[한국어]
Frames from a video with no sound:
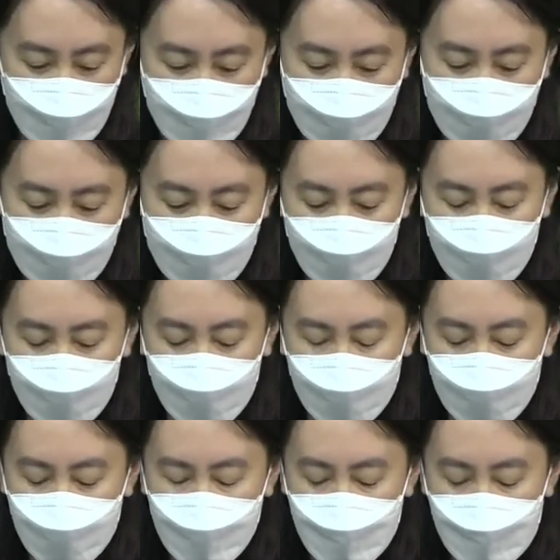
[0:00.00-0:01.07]

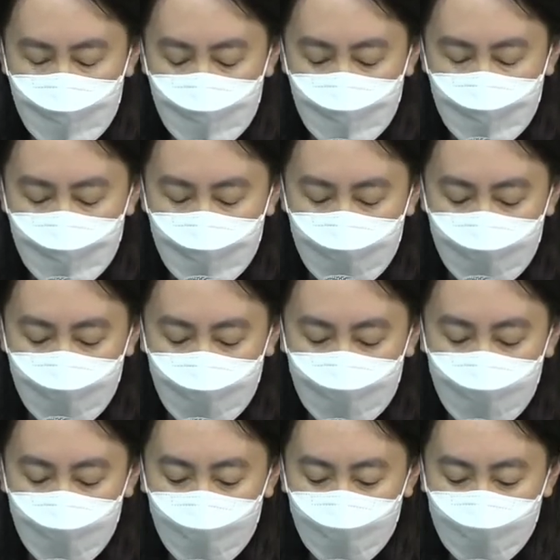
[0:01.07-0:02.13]
그래서
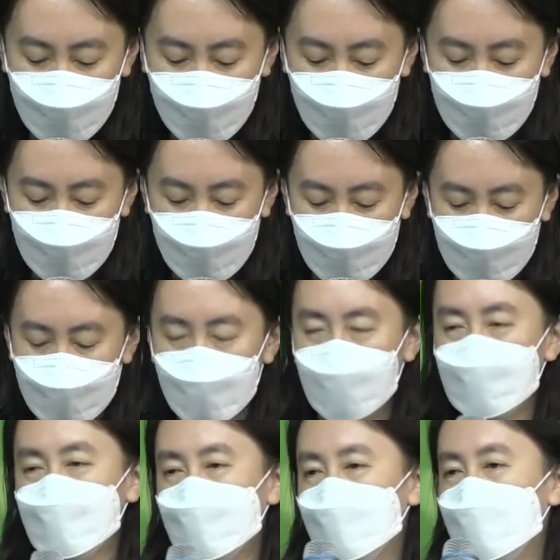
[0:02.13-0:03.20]
마태복음 11장
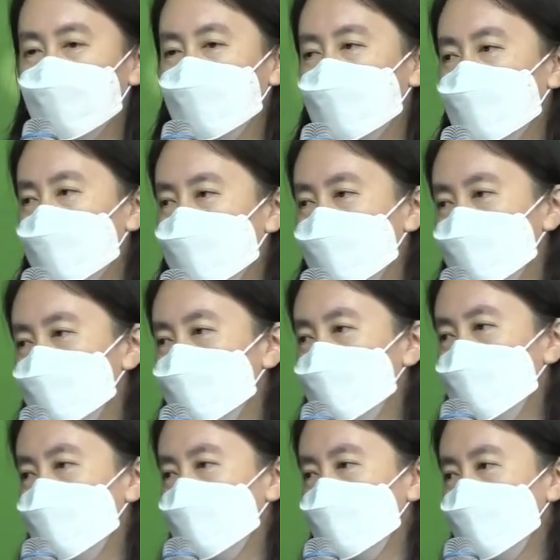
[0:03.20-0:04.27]
28절에
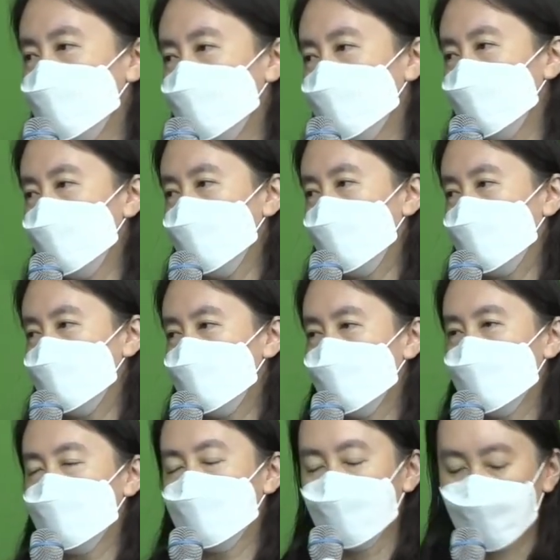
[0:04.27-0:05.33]
예수님께서 이렇게
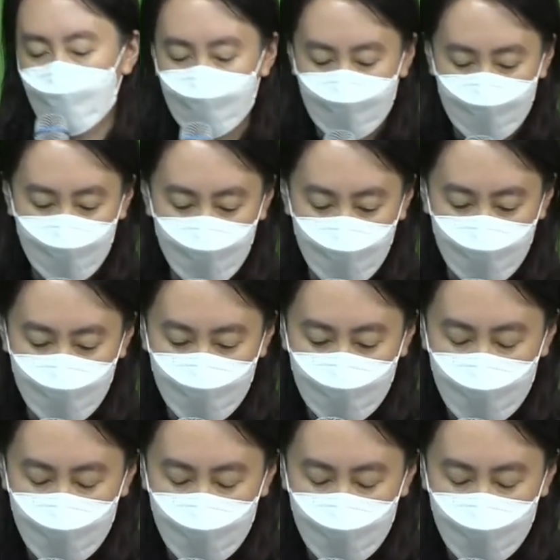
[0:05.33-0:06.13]
말씀하신 거거든요.